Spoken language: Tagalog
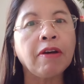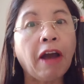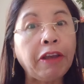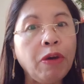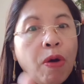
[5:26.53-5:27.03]

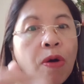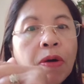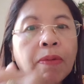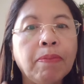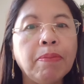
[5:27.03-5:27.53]

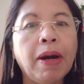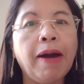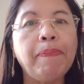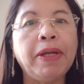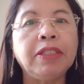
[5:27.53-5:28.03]
Kayo,
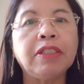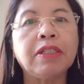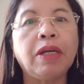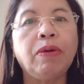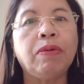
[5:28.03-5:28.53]
mga fans
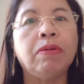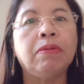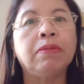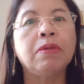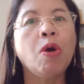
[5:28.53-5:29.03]

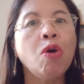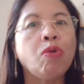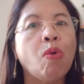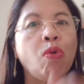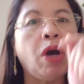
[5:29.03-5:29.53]
kayo,
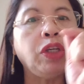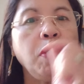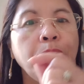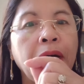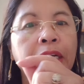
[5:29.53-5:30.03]
kung
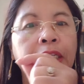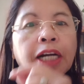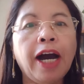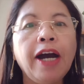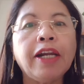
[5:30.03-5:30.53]
kayo mga
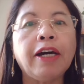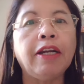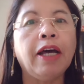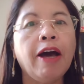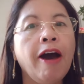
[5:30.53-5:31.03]

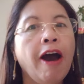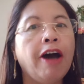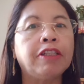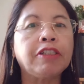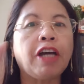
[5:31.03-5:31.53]
nag-aral
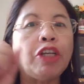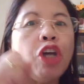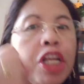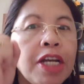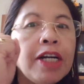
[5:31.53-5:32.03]
at
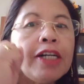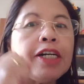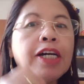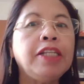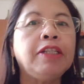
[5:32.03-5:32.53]
kayo'y
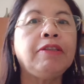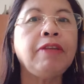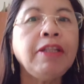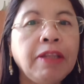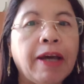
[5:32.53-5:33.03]

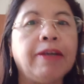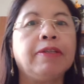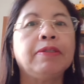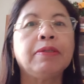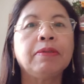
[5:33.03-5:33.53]
nakakaintindi,
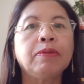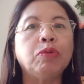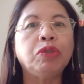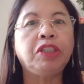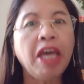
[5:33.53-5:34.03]

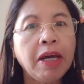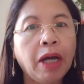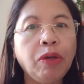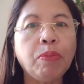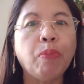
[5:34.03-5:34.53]
kundi
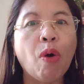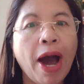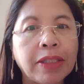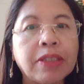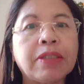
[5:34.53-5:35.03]
kayo
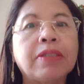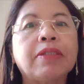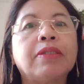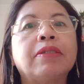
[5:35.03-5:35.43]
bungas.